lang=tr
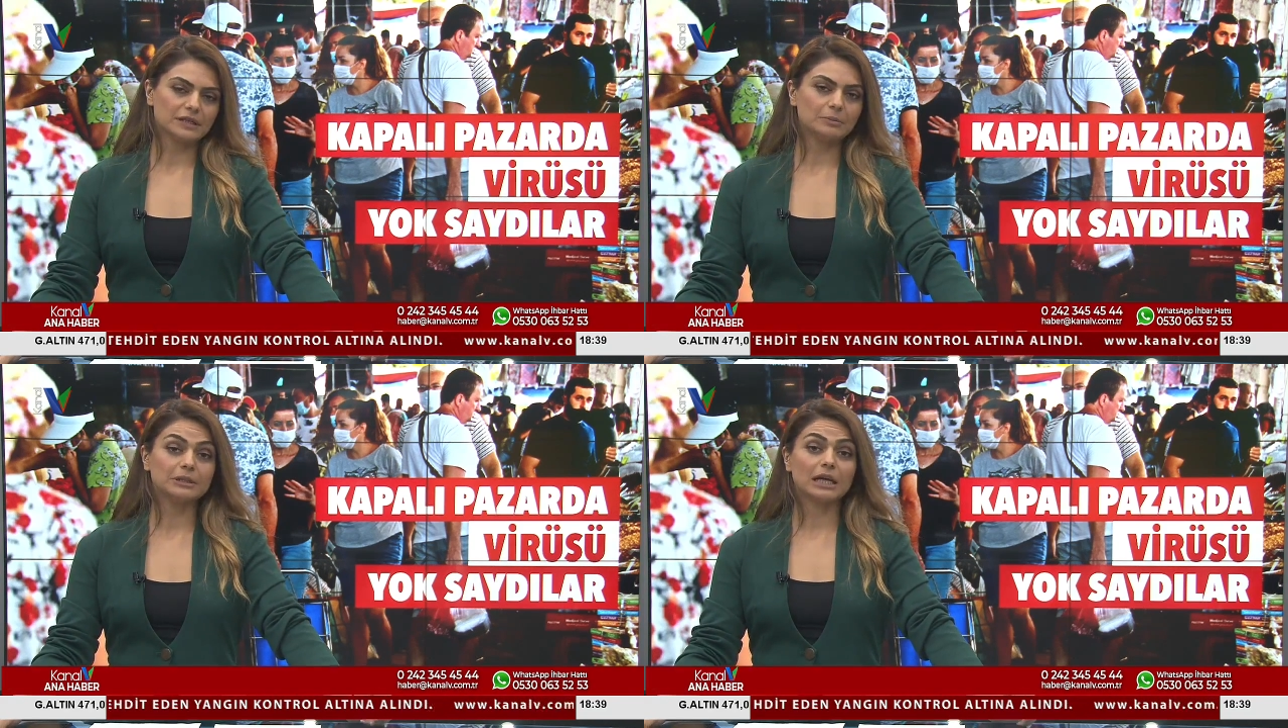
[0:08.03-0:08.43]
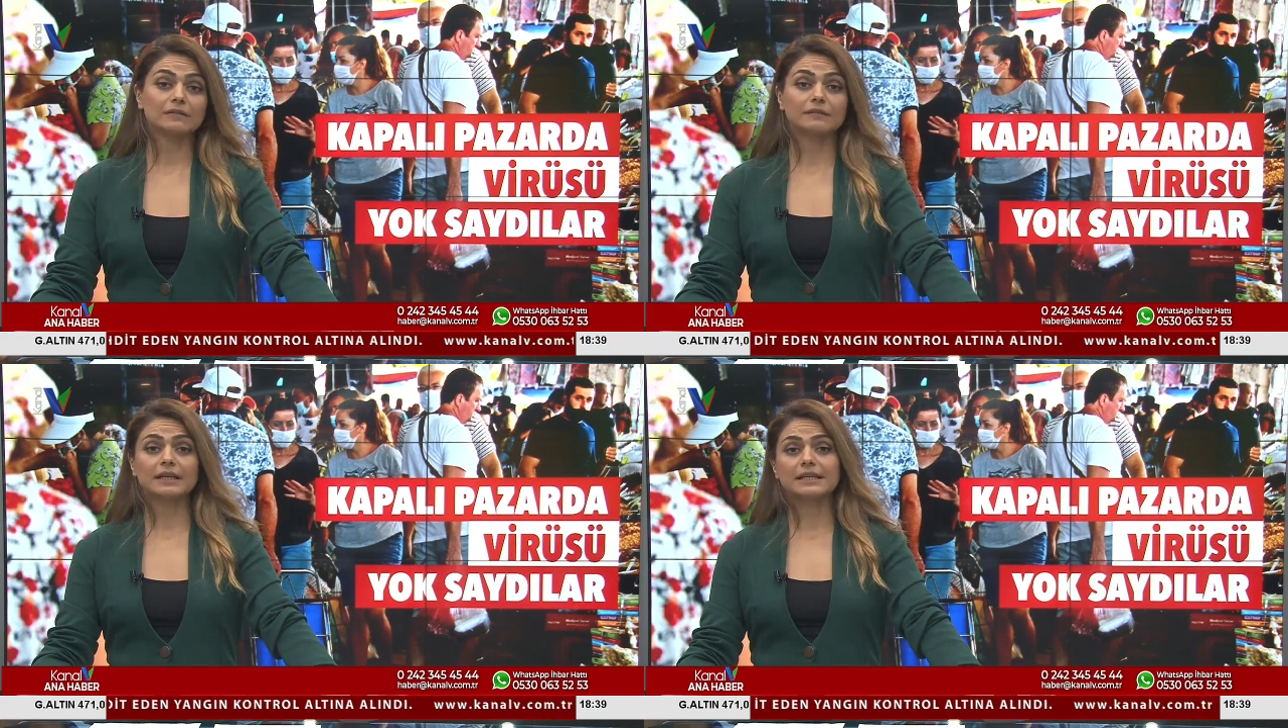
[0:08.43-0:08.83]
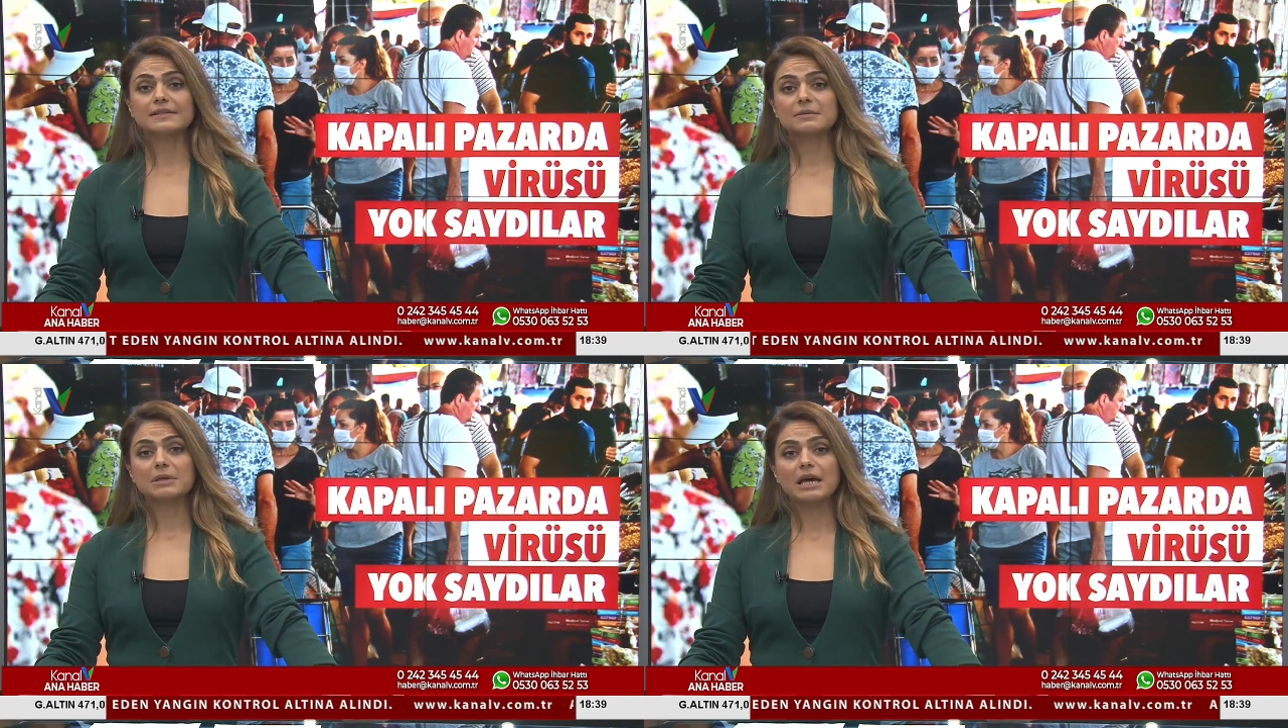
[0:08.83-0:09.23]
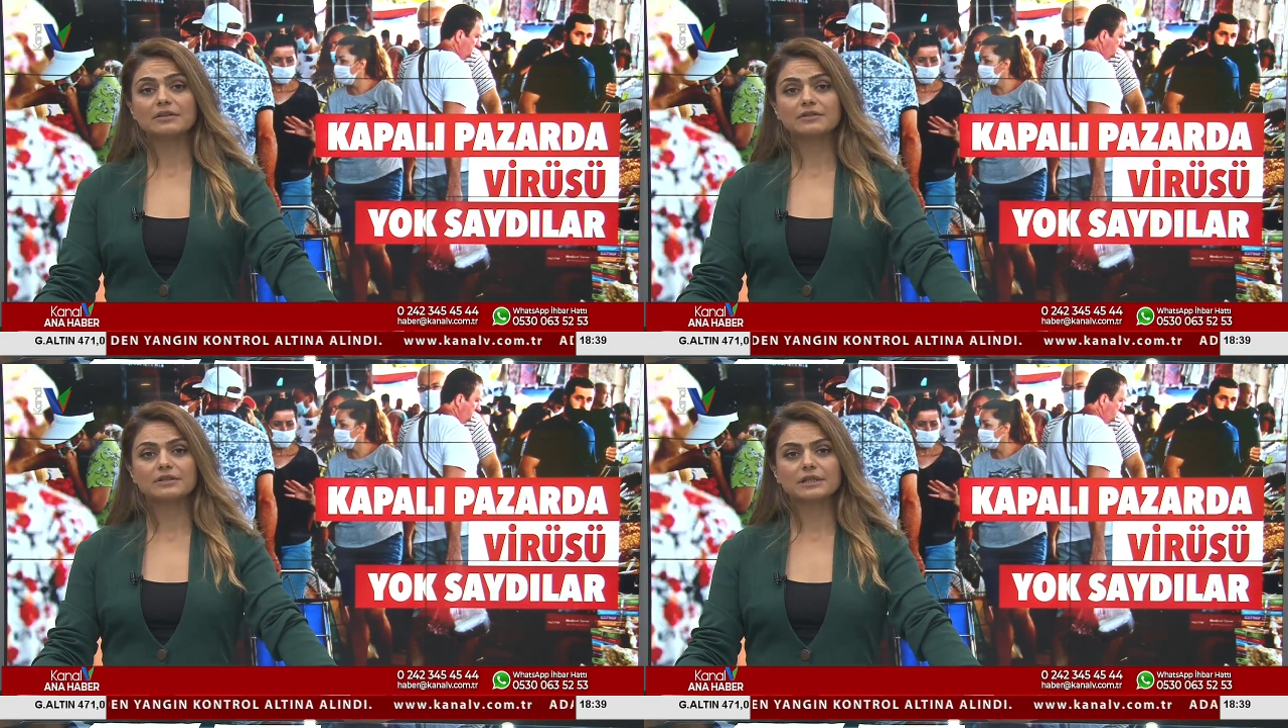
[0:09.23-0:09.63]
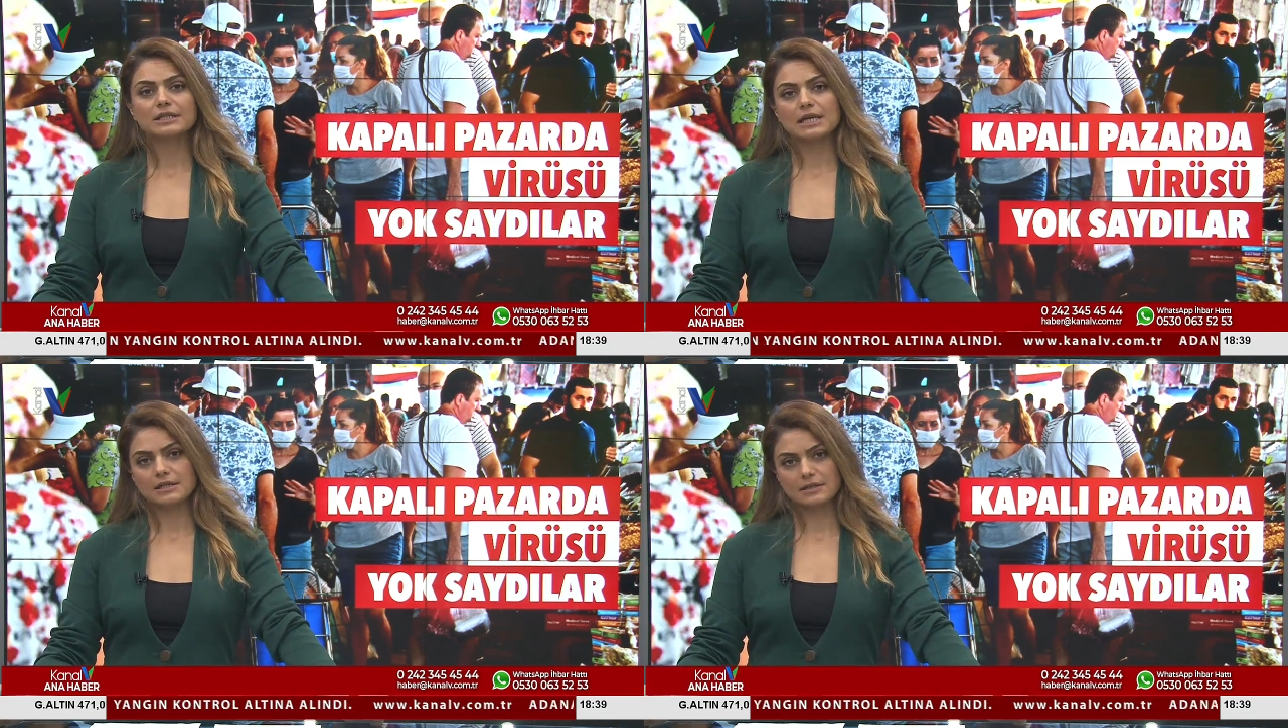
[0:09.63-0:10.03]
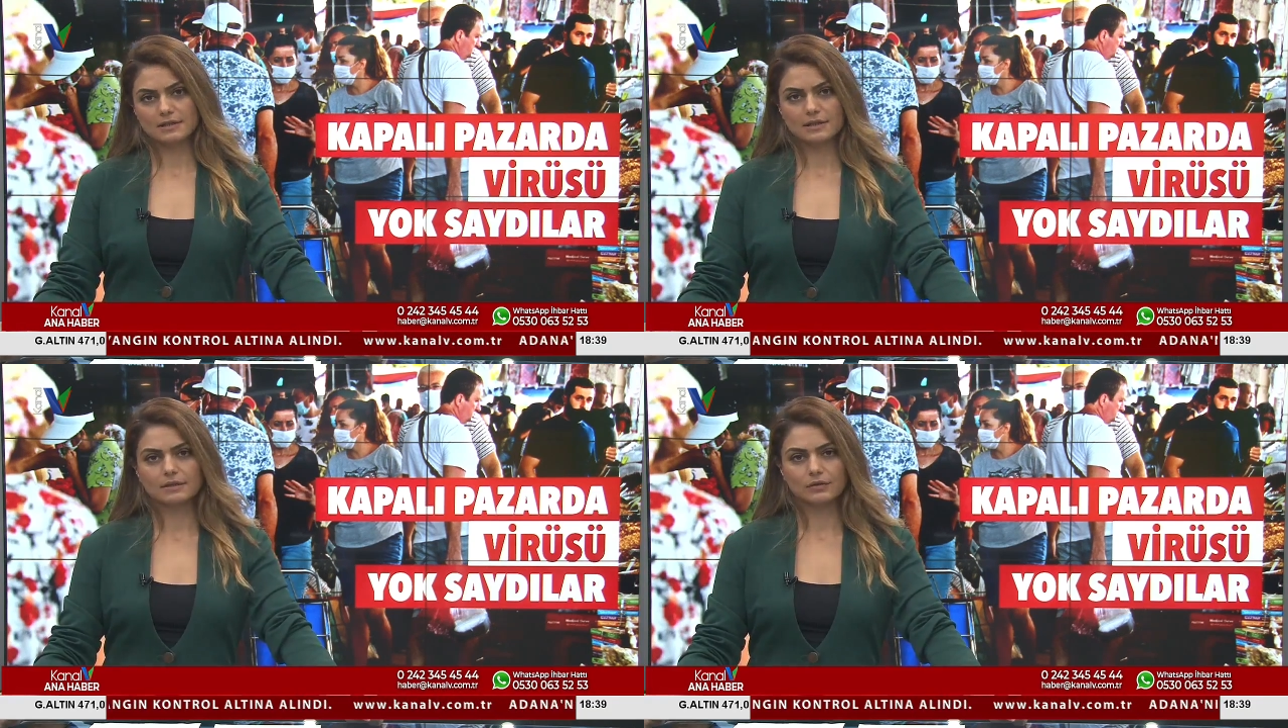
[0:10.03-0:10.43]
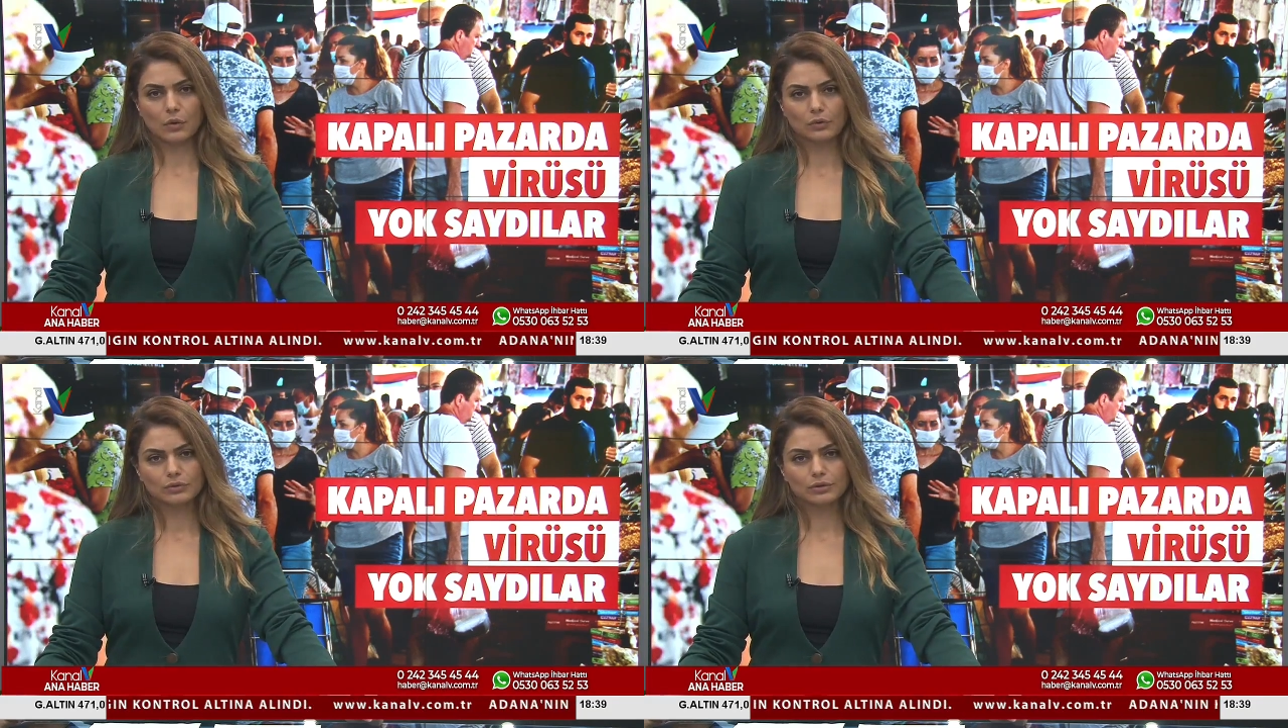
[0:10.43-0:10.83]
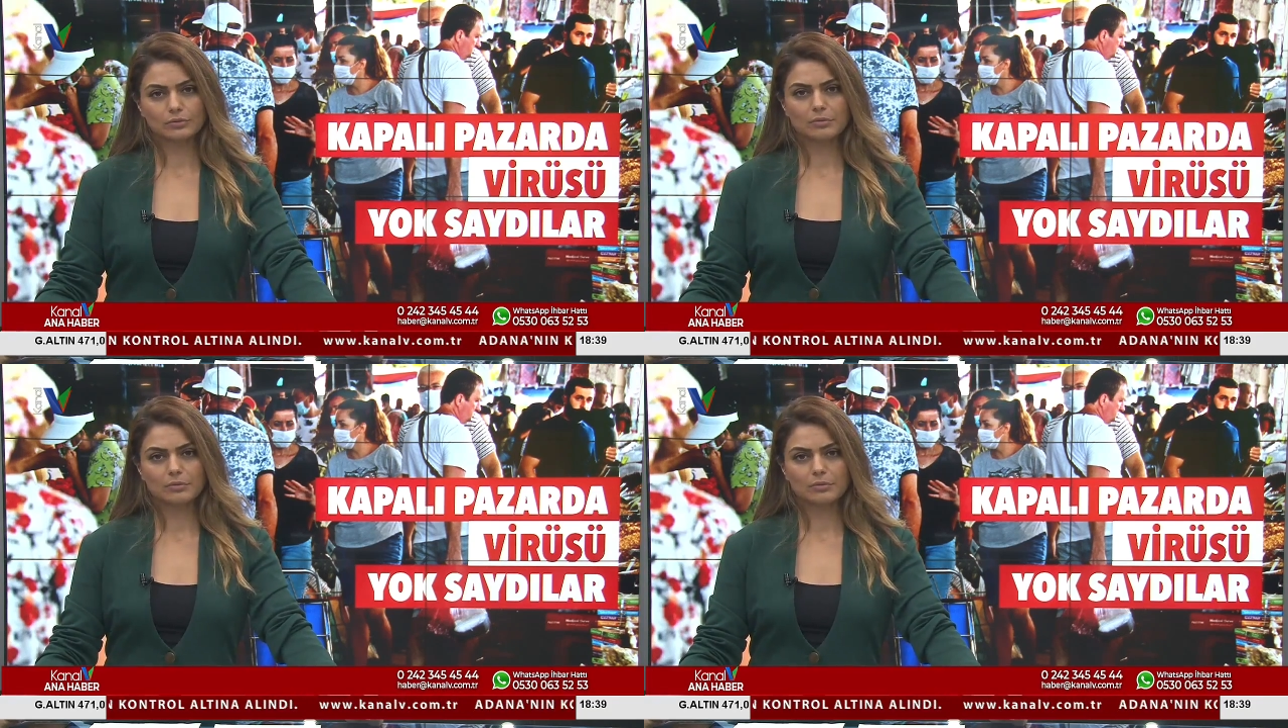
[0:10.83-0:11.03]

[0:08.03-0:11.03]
yapılan denetimler yetersiz kalıyor.